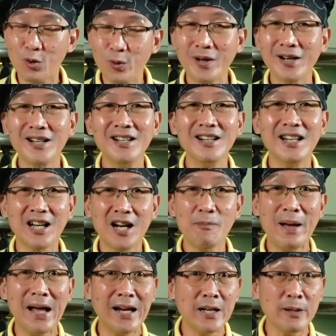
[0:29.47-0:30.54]
คลุกกับเกลือแล้วก็
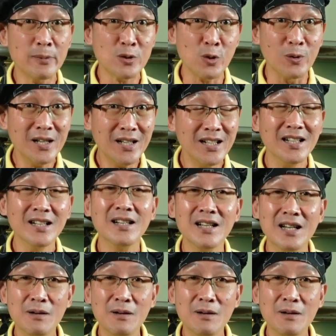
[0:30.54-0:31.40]
แป้งอเนกประสงค์นิดนึง